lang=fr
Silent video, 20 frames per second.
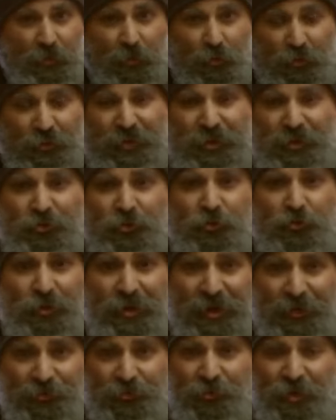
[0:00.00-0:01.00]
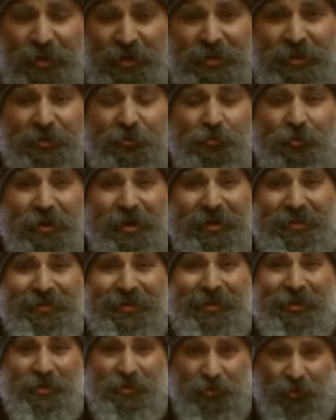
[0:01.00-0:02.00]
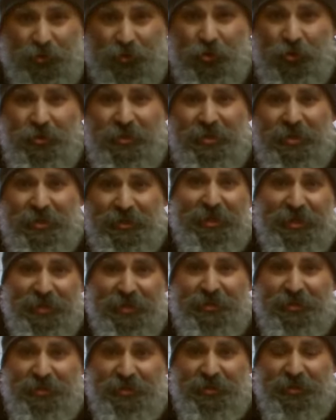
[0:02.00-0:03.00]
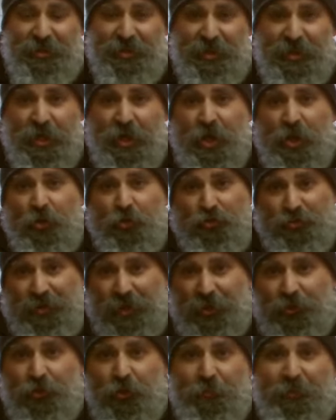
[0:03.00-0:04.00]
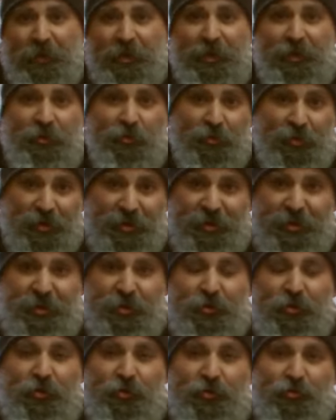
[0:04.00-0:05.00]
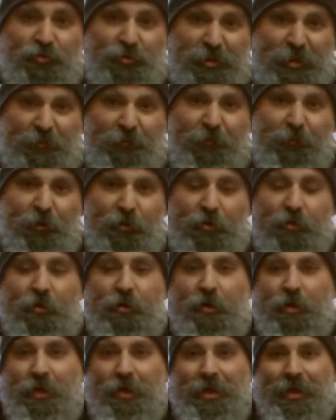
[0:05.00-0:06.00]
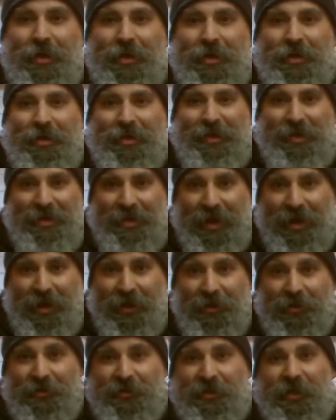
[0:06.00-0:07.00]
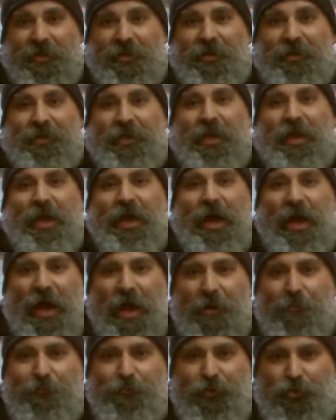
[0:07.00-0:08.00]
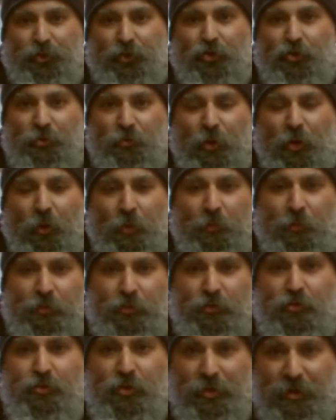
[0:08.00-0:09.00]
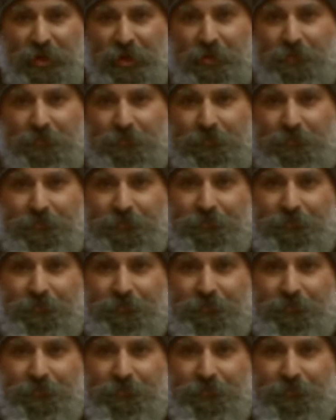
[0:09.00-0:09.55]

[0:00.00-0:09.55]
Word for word: On est sur de la toile qui doit être solide, résister aux intempéries, aux résistances, aux efforts. Et là, ça n'était absolument plus le cas.